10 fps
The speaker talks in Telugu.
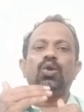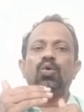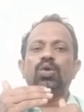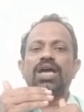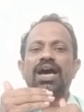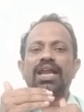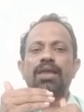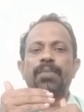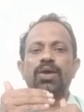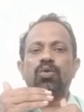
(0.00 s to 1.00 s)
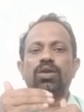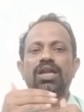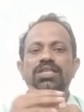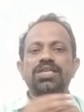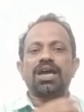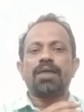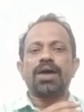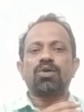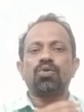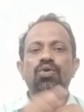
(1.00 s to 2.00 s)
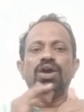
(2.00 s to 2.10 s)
నూట నలభై కోట్ల జనాభాకు